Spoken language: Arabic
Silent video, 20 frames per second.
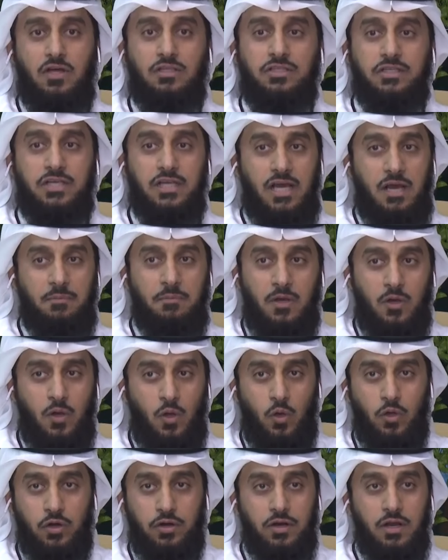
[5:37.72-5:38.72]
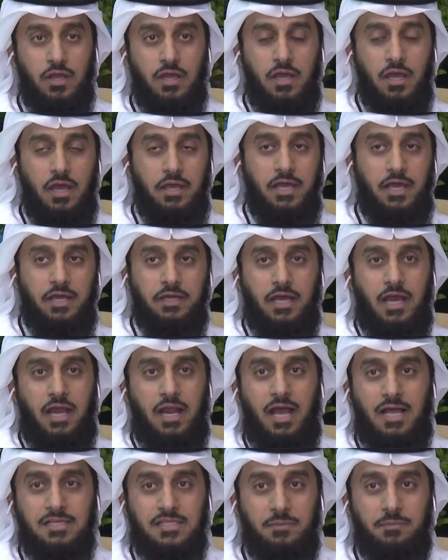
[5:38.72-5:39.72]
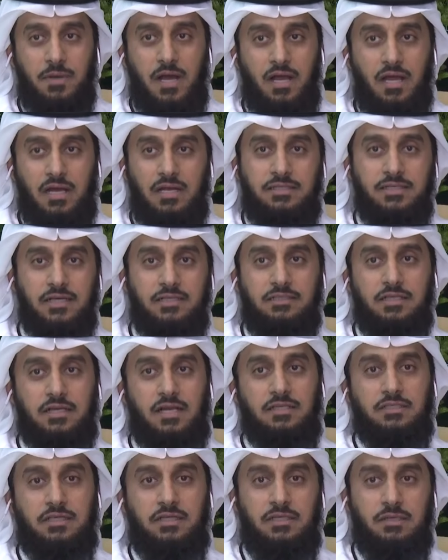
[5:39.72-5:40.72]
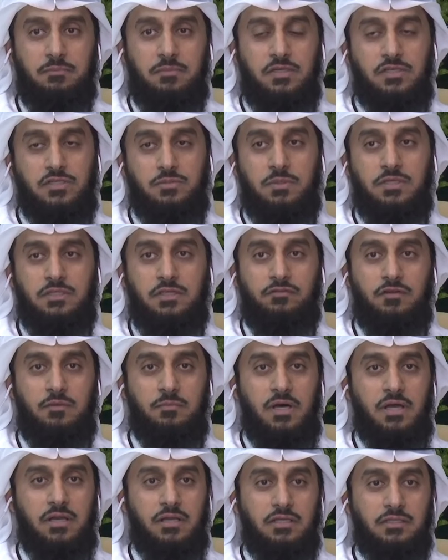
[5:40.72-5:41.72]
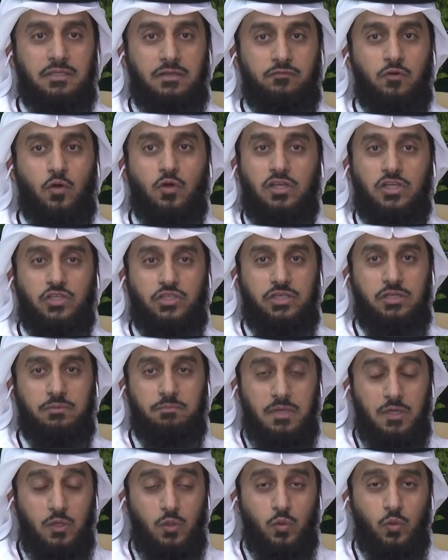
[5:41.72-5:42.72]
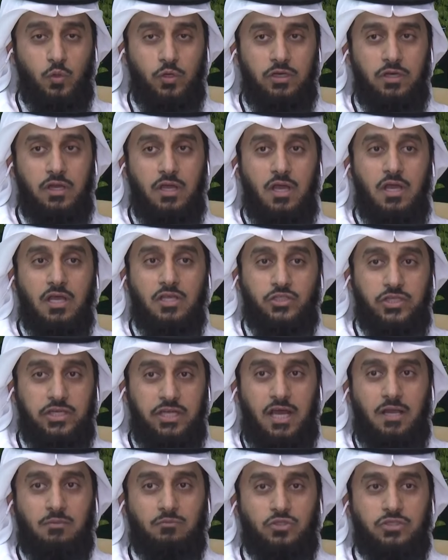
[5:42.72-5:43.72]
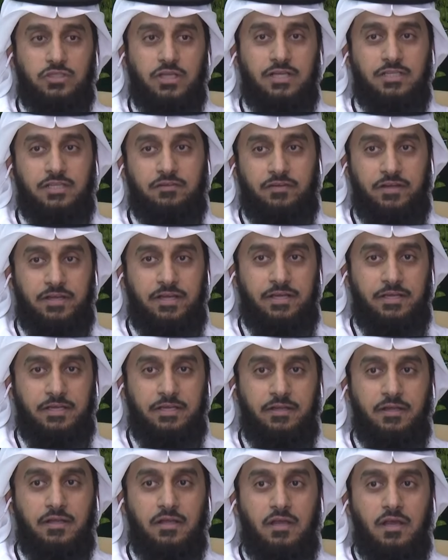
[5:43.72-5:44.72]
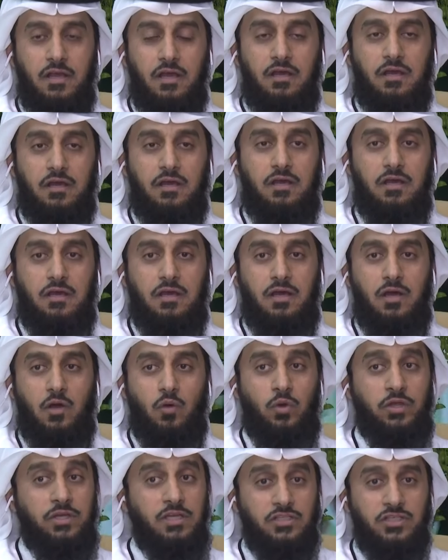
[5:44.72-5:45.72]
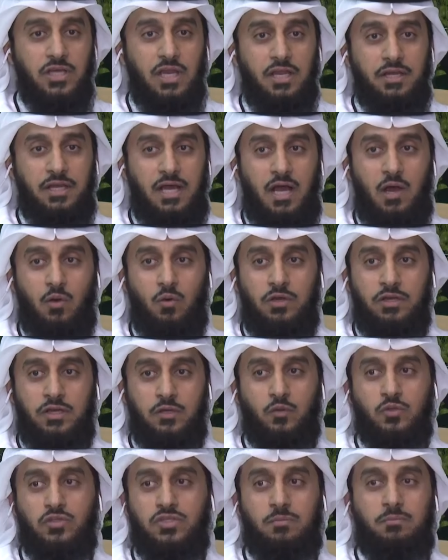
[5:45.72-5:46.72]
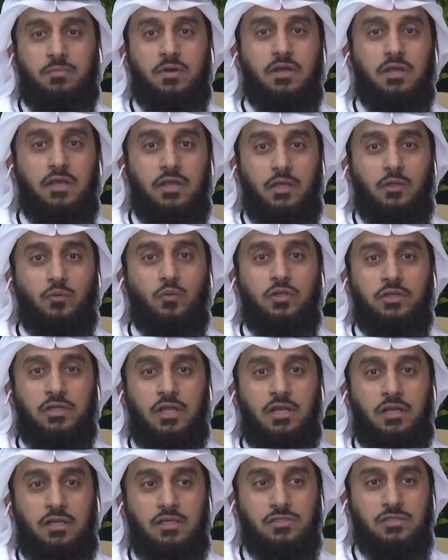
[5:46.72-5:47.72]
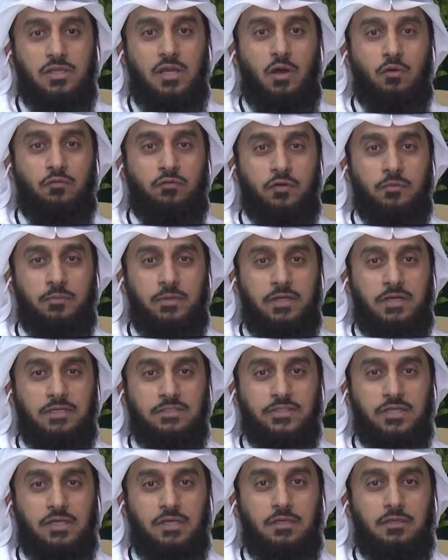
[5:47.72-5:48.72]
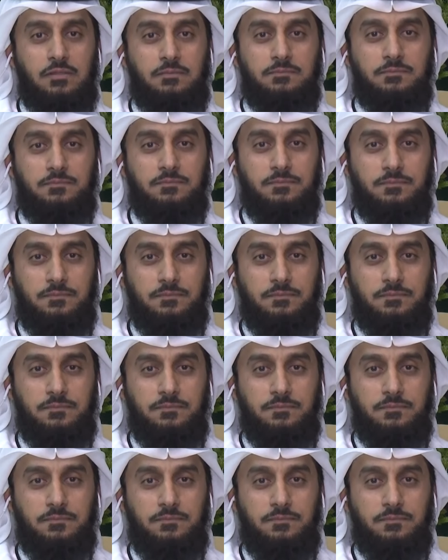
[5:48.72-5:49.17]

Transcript: عندك العمل الحر يعني على حسب اقل تقديرات احنا بالنسبه لنا في الماركت فوق ال 20 مليون شريحه المستهدفه يعني آه وحنا ان شاء الله نحاول نكون سباقين ولنا الحصه الاوفر منها ان شاء الله